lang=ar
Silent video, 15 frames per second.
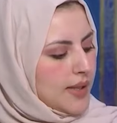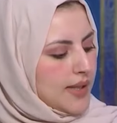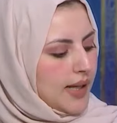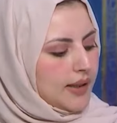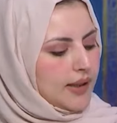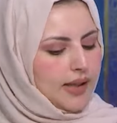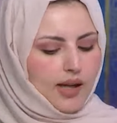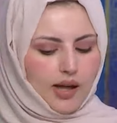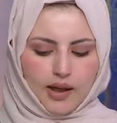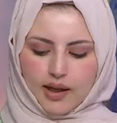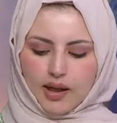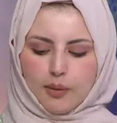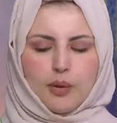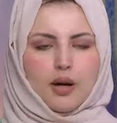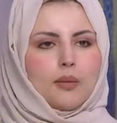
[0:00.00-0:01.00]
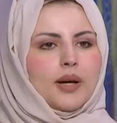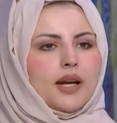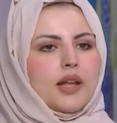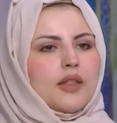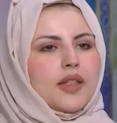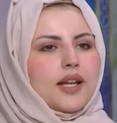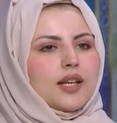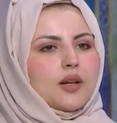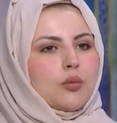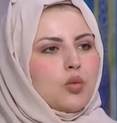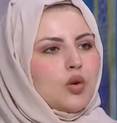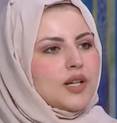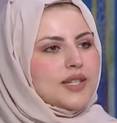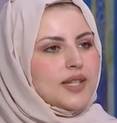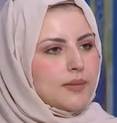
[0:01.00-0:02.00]
بساعتين أنا كبابا كذلك
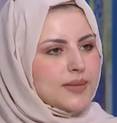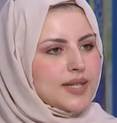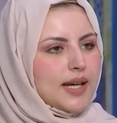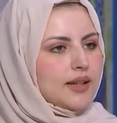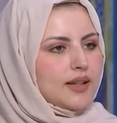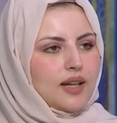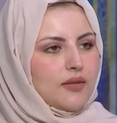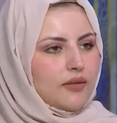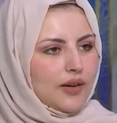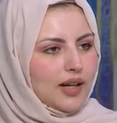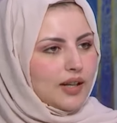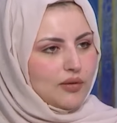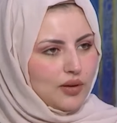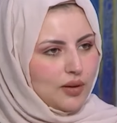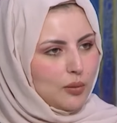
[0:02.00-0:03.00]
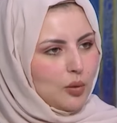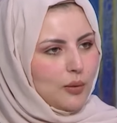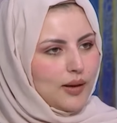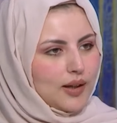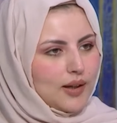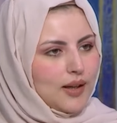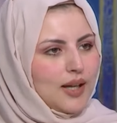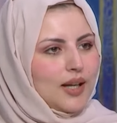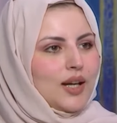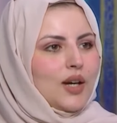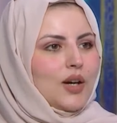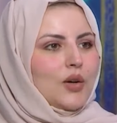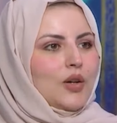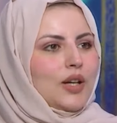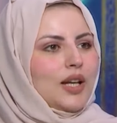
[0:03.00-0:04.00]
ملزم ساعتين مه. فقط في الموبايل صحيح.
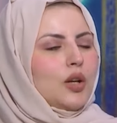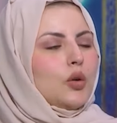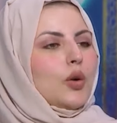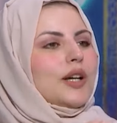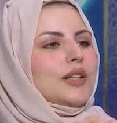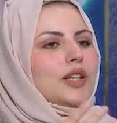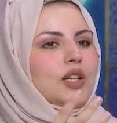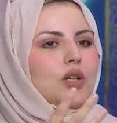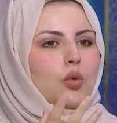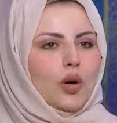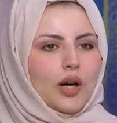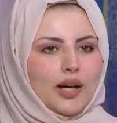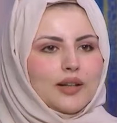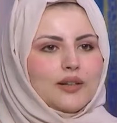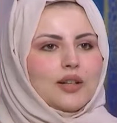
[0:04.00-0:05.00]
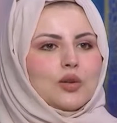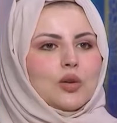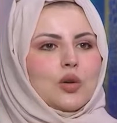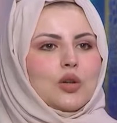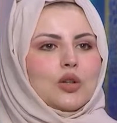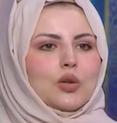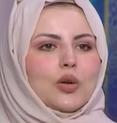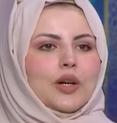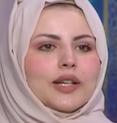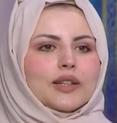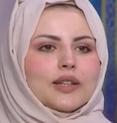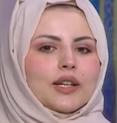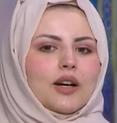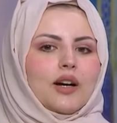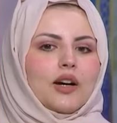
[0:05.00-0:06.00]
هنا لغة حوار تدخل لغة
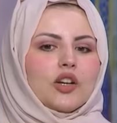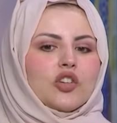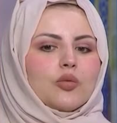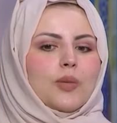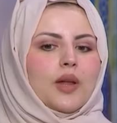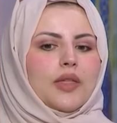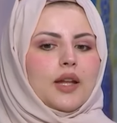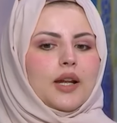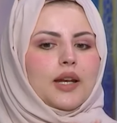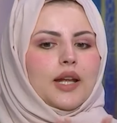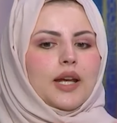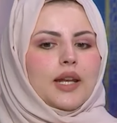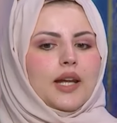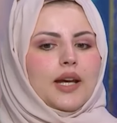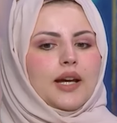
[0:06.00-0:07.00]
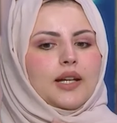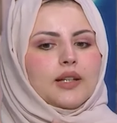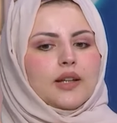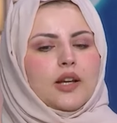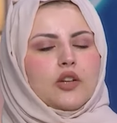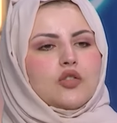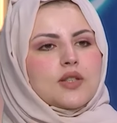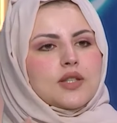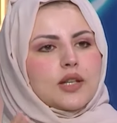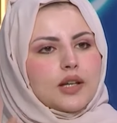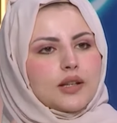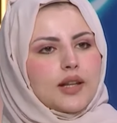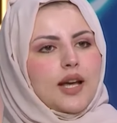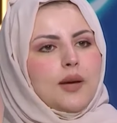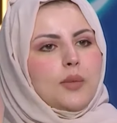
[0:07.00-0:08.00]
نقاش مثلا أنا أحتاج
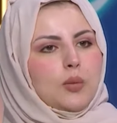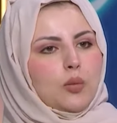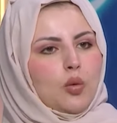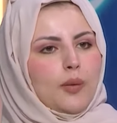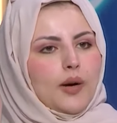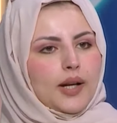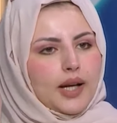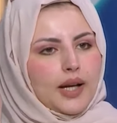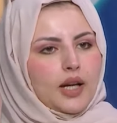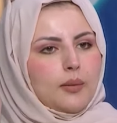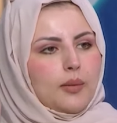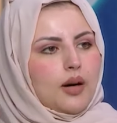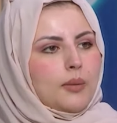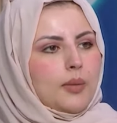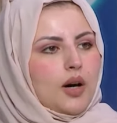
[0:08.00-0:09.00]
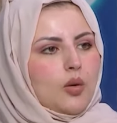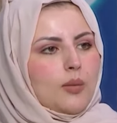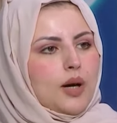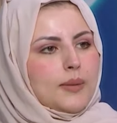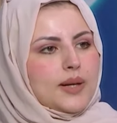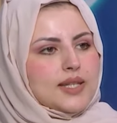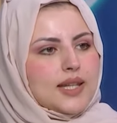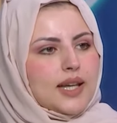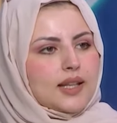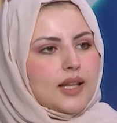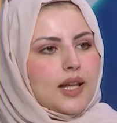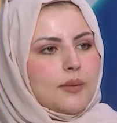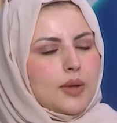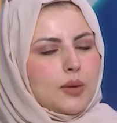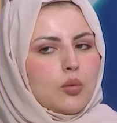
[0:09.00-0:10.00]
استخدام الموبايل أنا بابا أو ماما
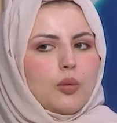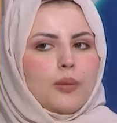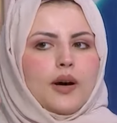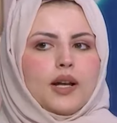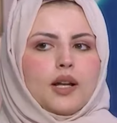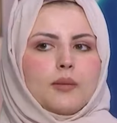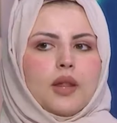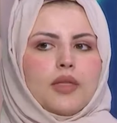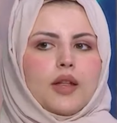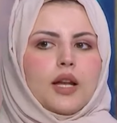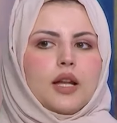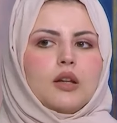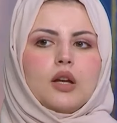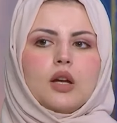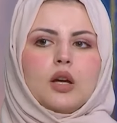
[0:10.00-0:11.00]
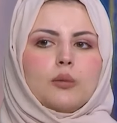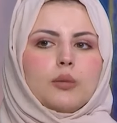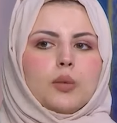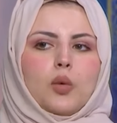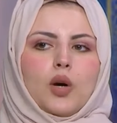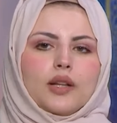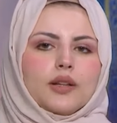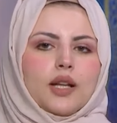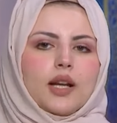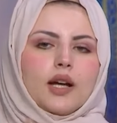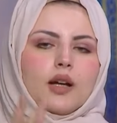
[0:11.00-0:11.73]
استخدام الموبايل مثلا بمعدل